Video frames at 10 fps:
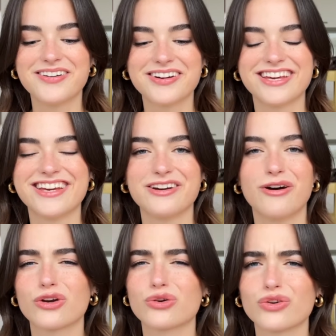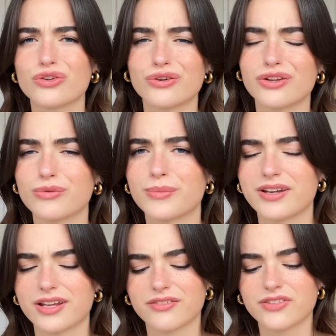okay, Ordnung ist noch nie so mein
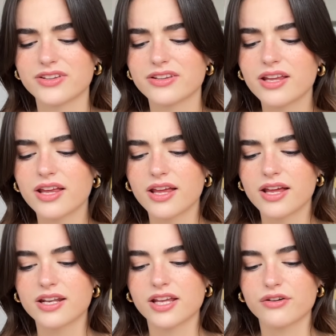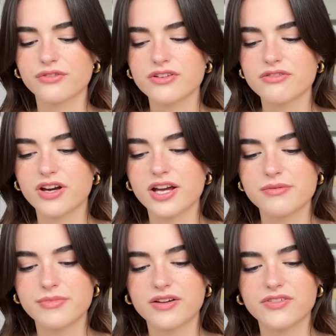Ding gewesen. Naja, auf jeden Fall
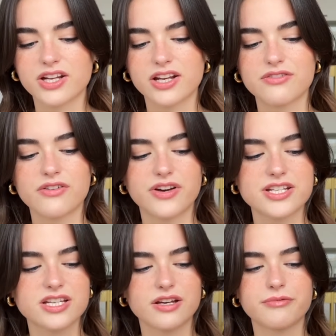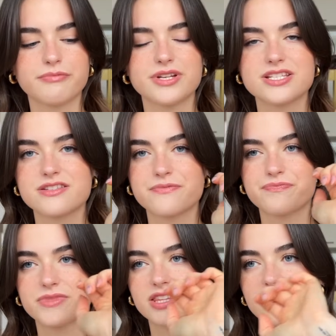machen wir dann einfach weiter mit
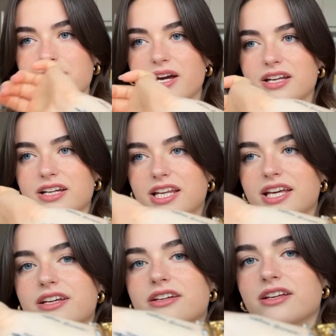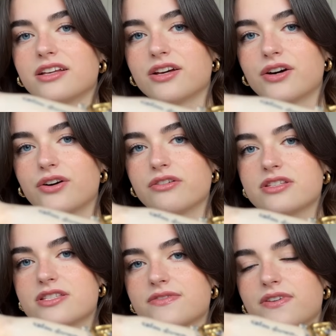dem Handgelenk. Und
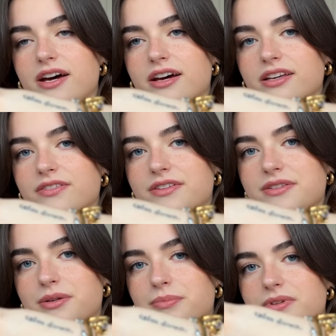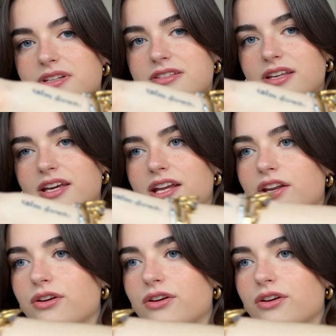zwar, ich weiß nicht, ob ihr das erkennen